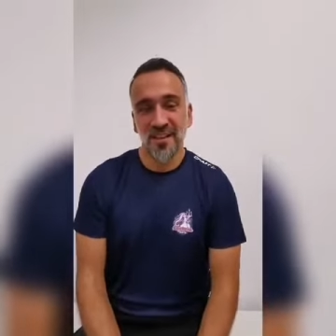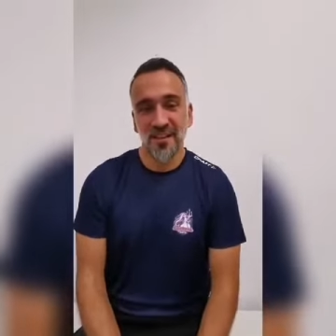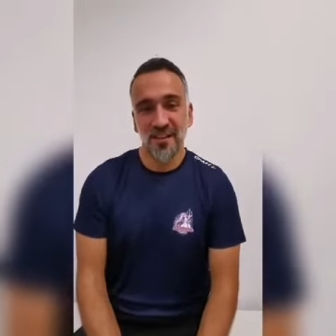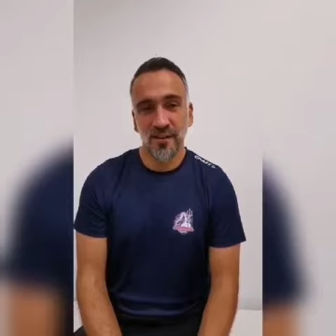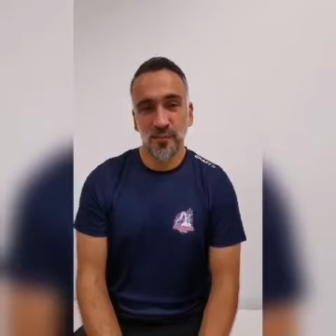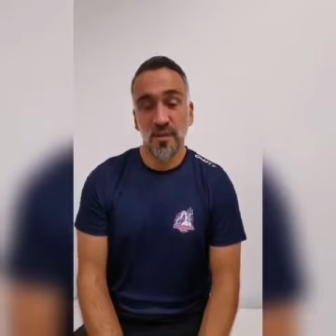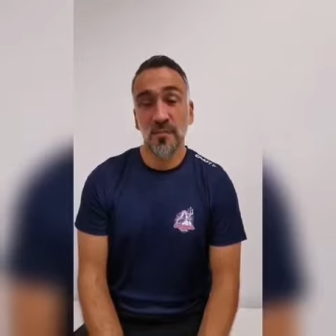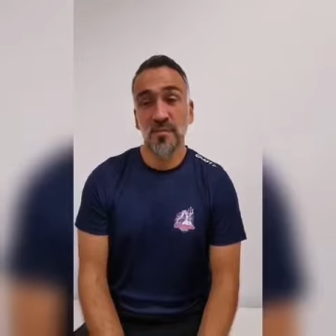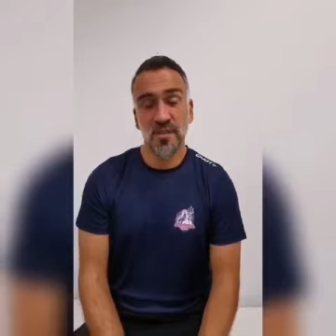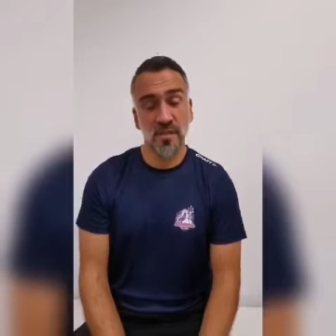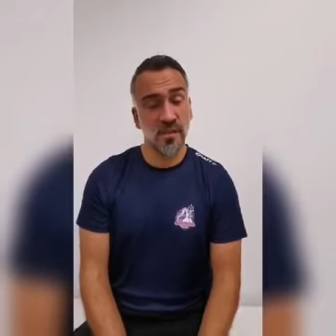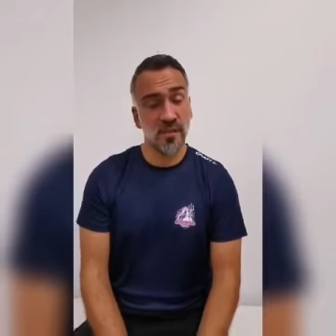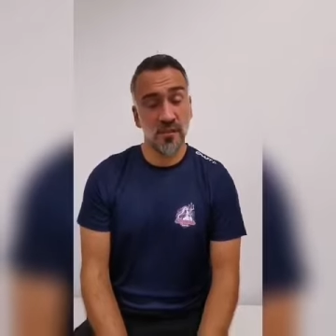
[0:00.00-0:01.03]
même
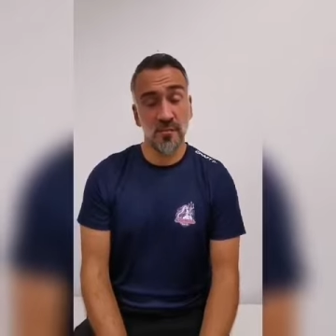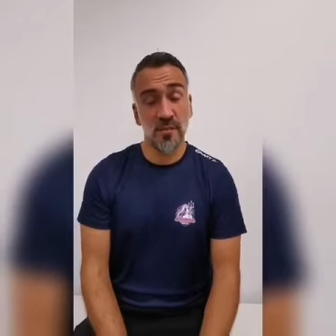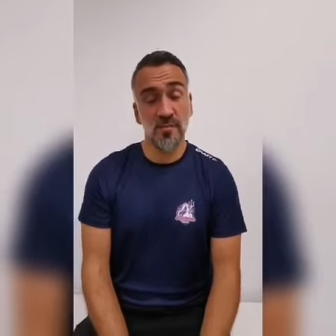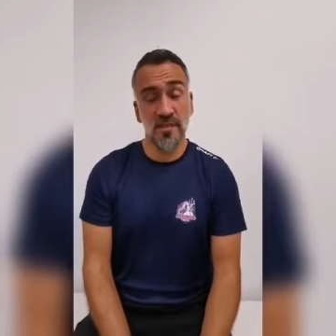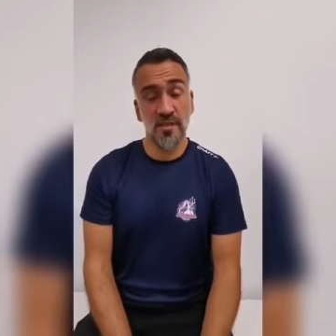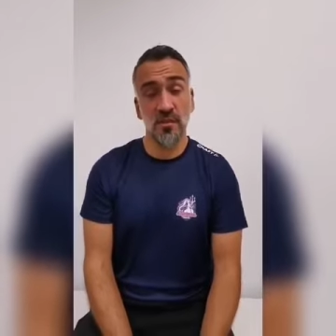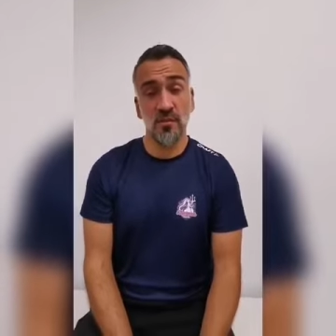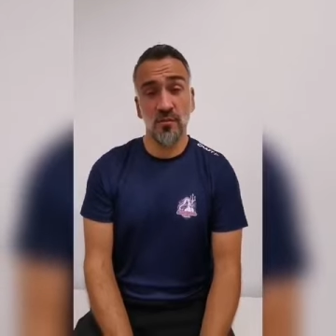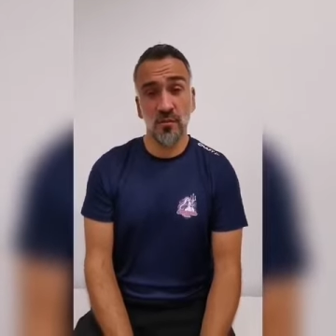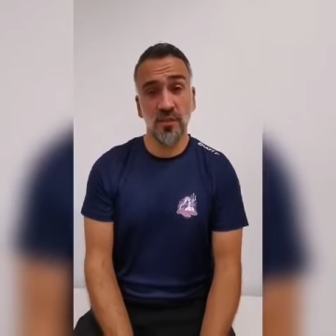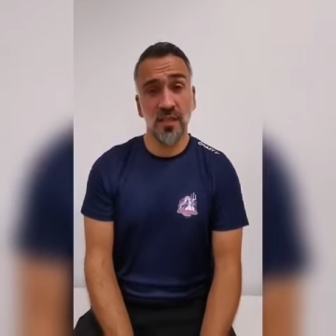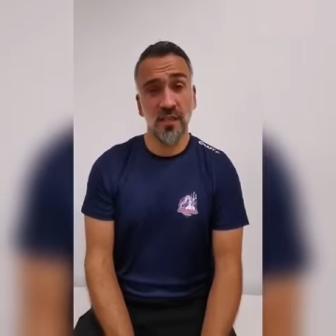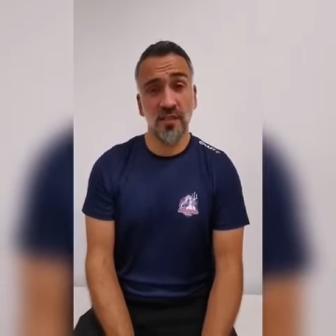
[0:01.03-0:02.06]
si même s'il y a eu de
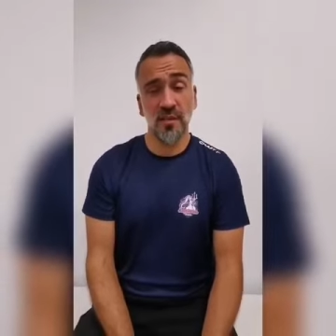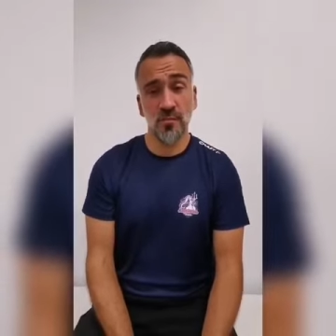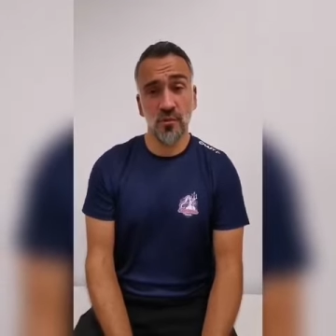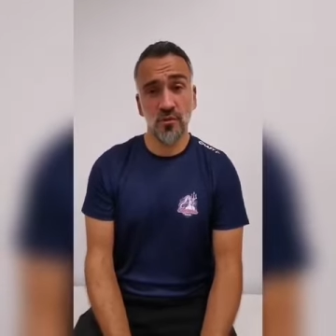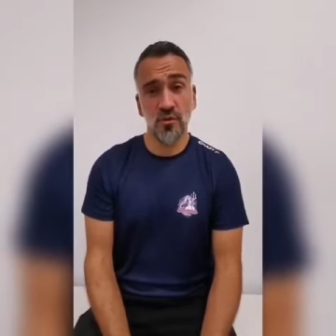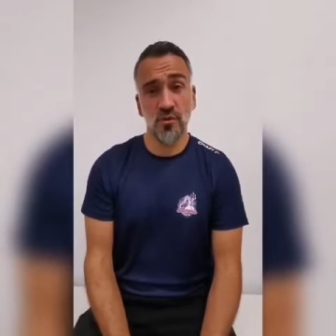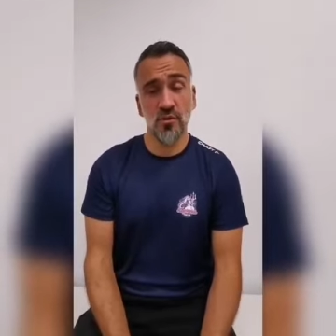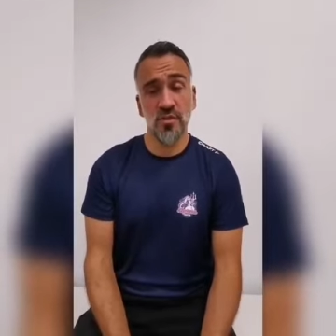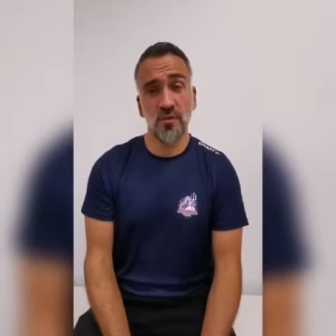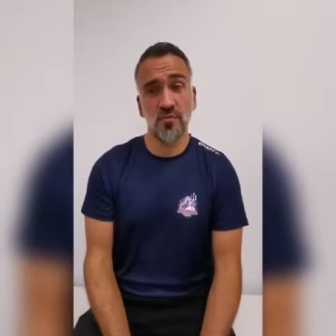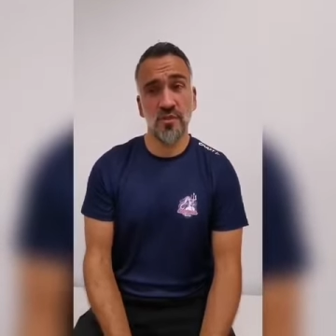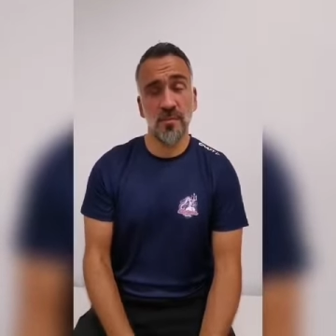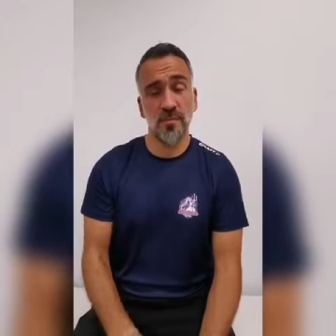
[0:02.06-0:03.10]
très très bonnes choses, ça
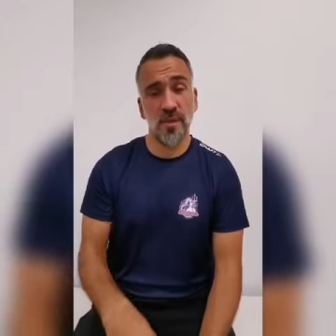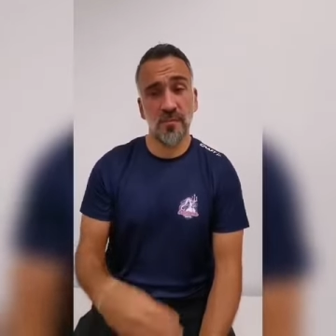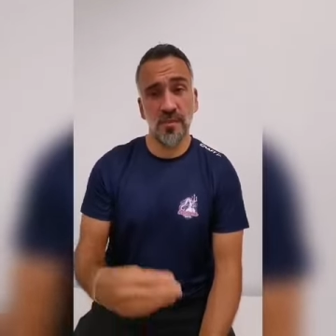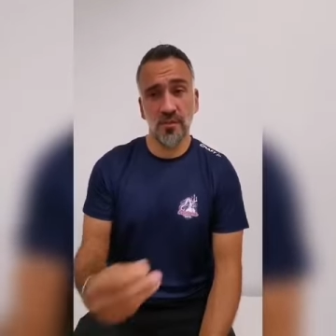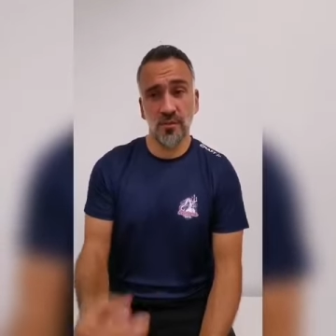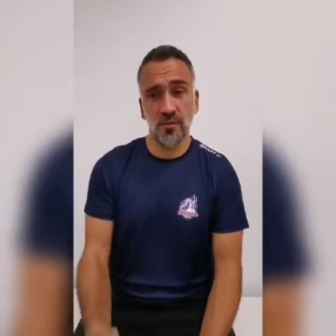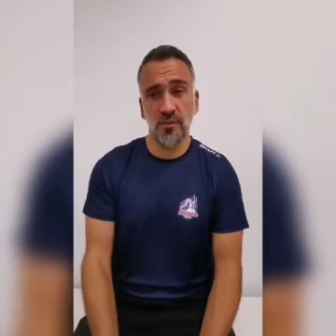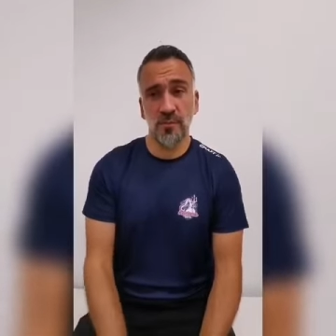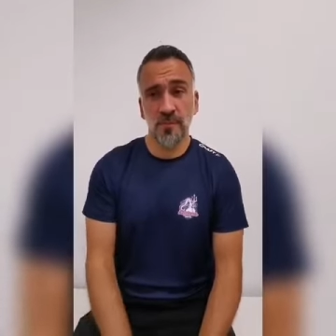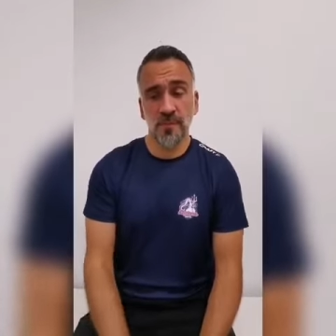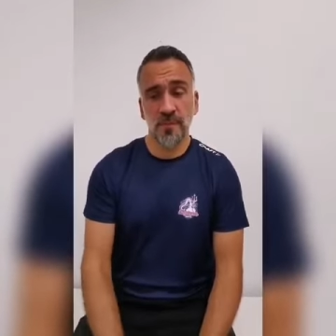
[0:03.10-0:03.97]
nous a permis de